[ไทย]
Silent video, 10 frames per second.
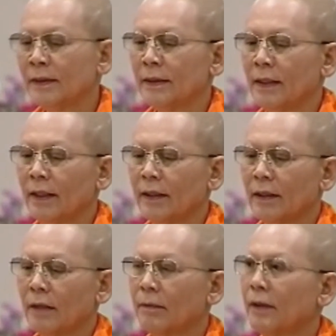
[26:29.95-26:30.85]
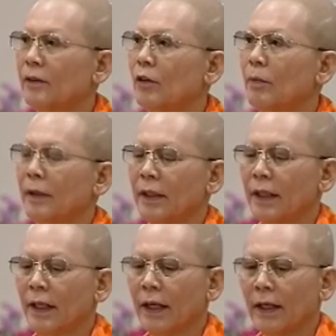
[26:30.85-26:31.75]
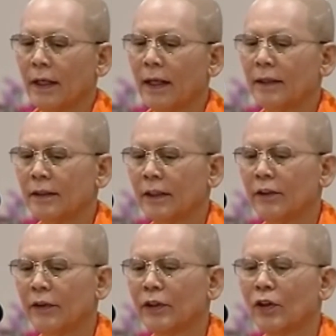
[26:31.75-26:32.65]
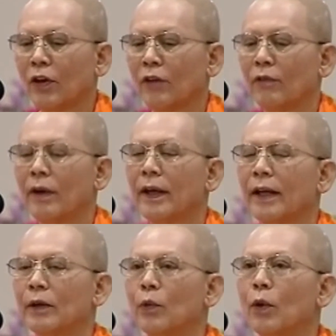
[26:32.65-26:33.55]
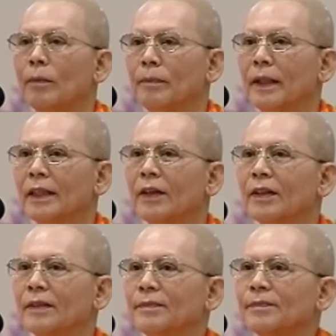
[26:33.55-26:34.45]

จึอาจจะต้องประสบอุบัติเหตุและเสียชีวิตก่อนวัยอันควรเป็นต้น